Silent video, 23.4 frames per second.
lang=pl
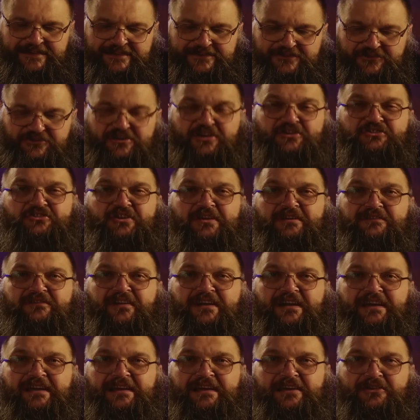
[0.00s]
Dzisiejsza
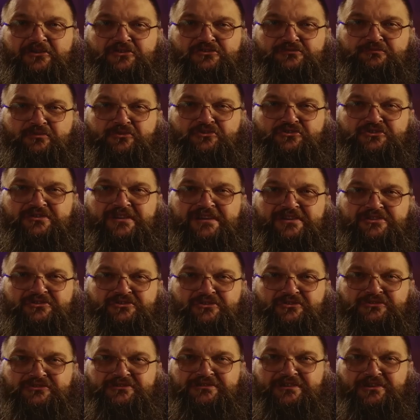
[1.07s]
Ewangelia rozpoczyna
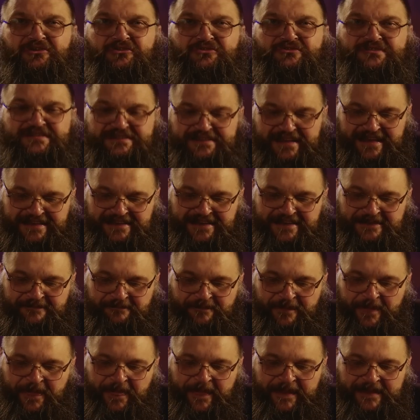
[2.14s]
się od tego zdania,
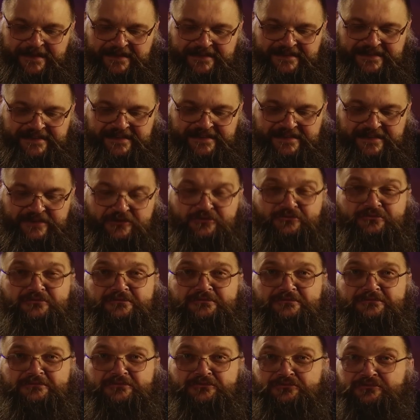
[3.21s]

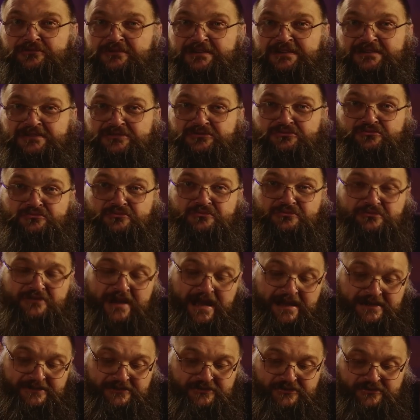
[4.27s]
które
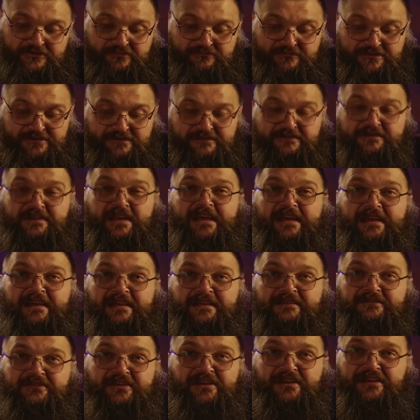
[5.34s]
słuchaliśmy
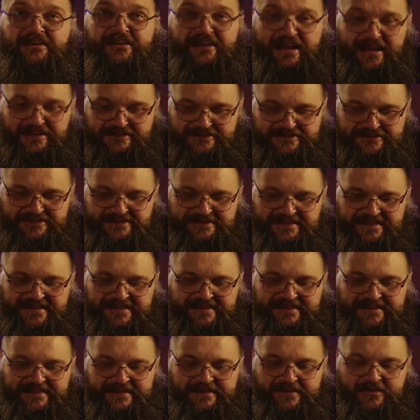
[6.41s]
wiele, wiele razy.
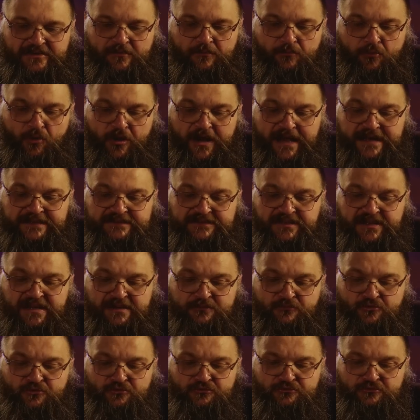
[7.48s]

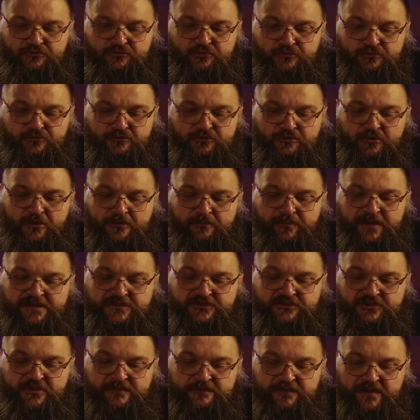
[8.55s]
Bogatemu trudno
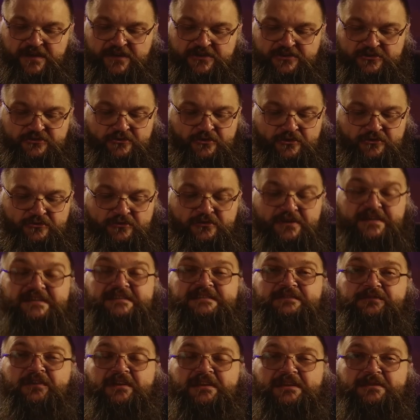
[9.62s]
będzie wejść do
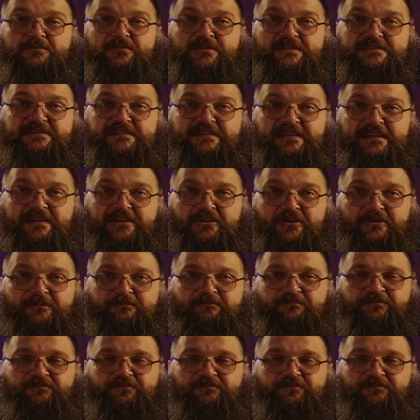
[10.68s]
Królestwa Niebieskiego.